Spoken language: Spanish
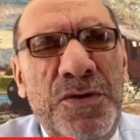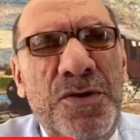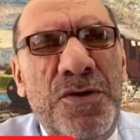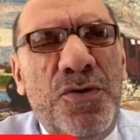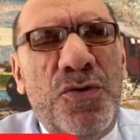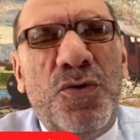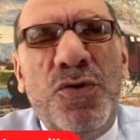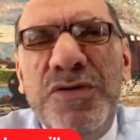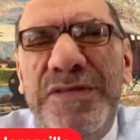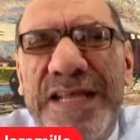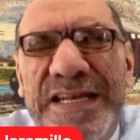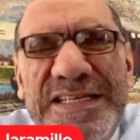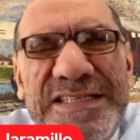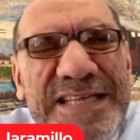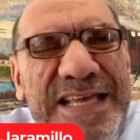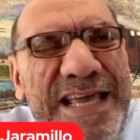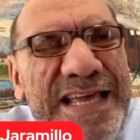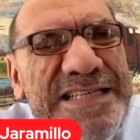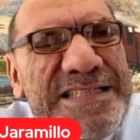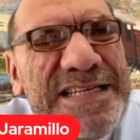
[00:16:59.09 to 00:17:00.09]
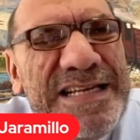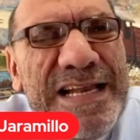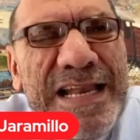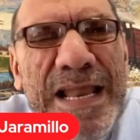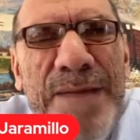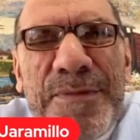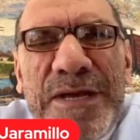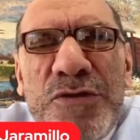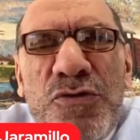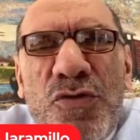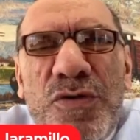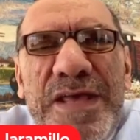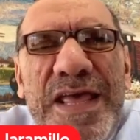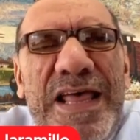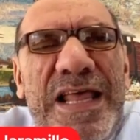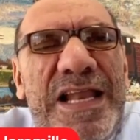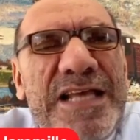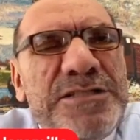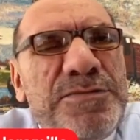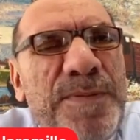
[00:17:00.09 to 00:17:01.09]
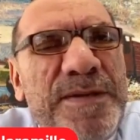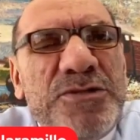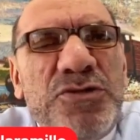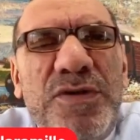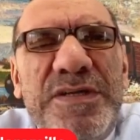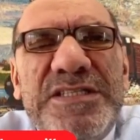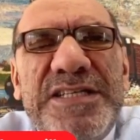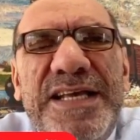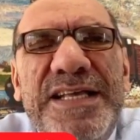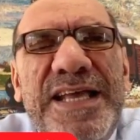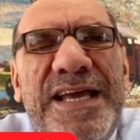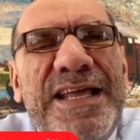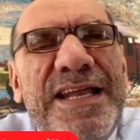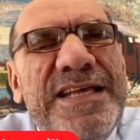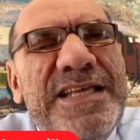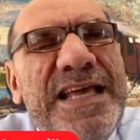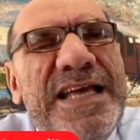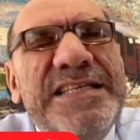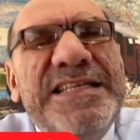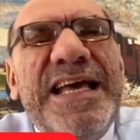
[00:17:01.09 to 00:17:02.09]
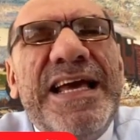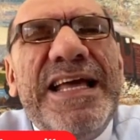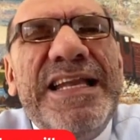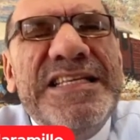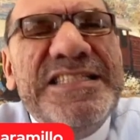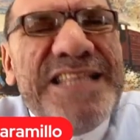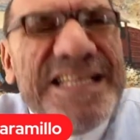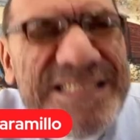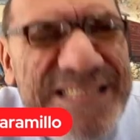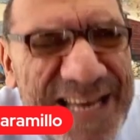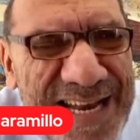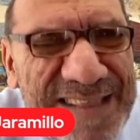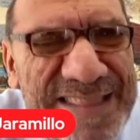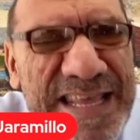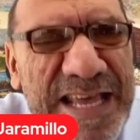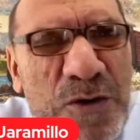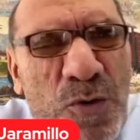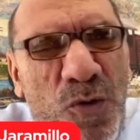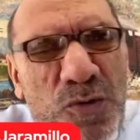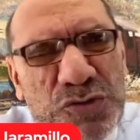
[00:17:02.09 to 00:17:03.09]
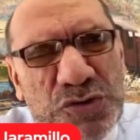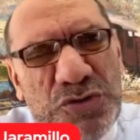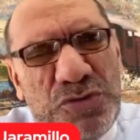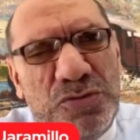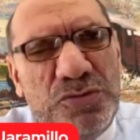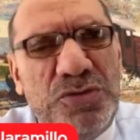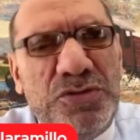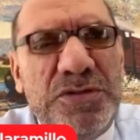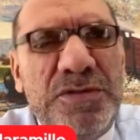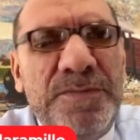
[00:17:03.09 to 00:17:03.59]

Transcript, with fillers: Roger, la mayoría de las personas que llegan allá llegan es a hacer negocios.